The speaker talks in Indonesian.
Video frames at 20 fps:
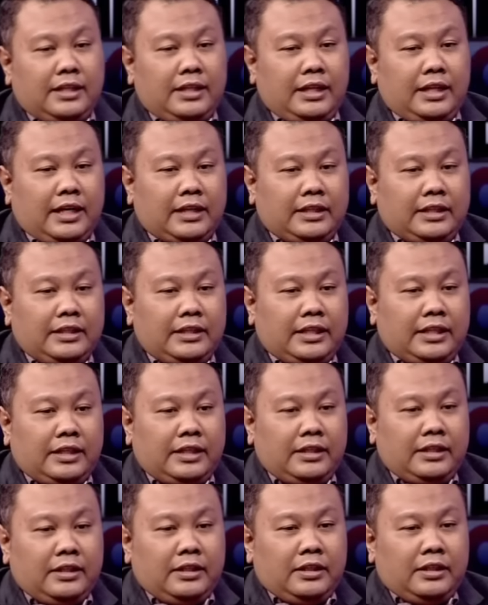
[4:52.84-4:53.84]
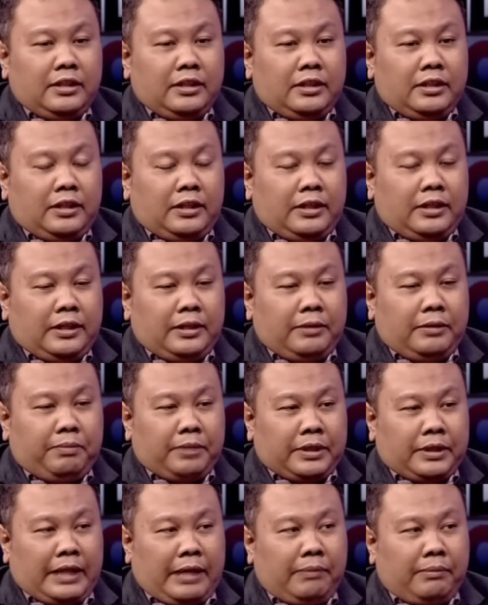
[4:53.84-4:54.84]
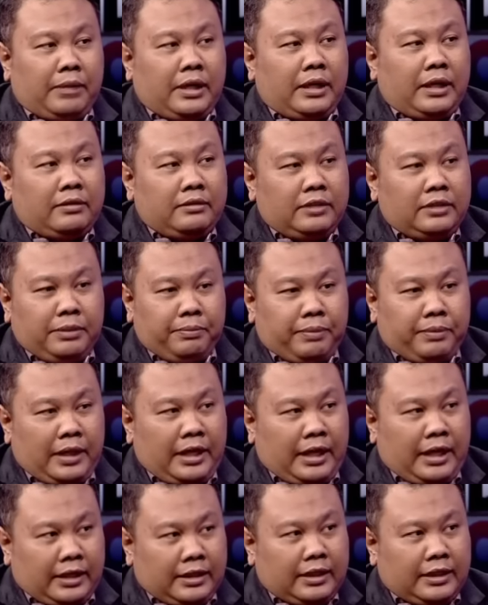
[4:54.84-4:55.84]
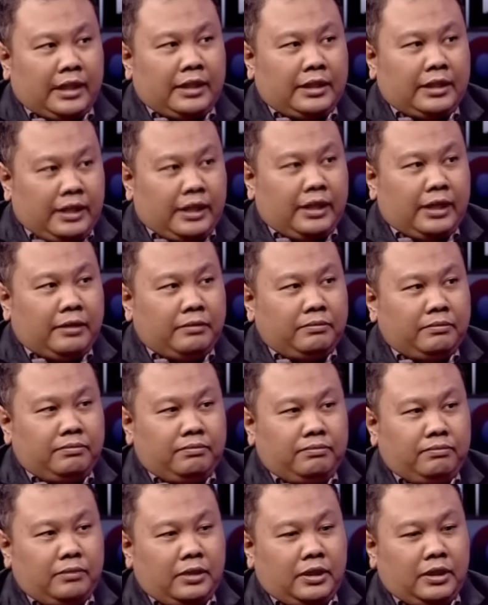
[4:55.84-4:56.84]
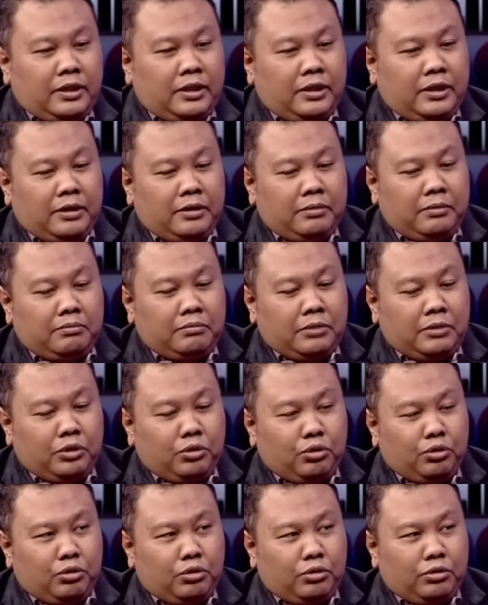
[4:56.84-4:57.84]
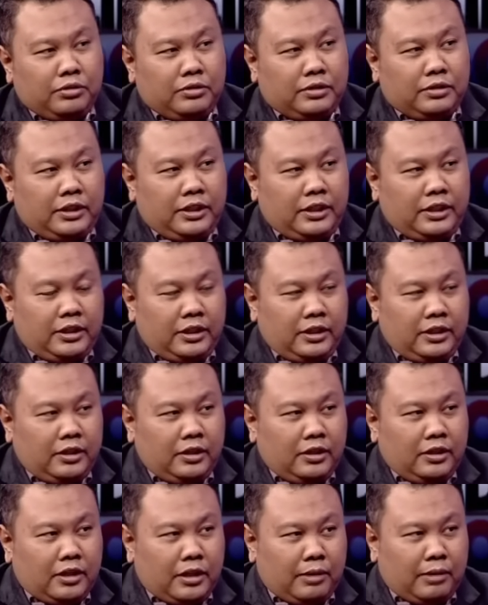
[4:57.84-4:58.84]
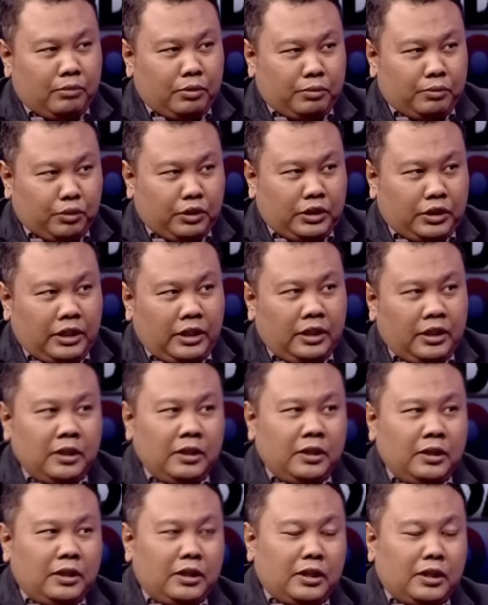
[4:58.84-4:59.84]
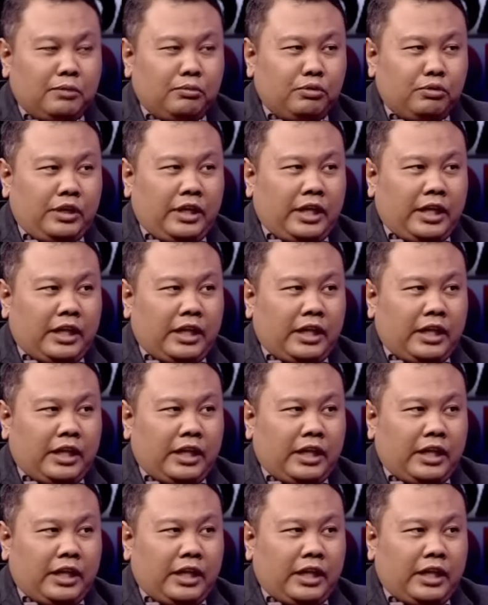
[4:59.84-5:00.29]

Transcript: artinya uh, pertama diperlihatkan dia uh, mendukung si rambut putih, kemudian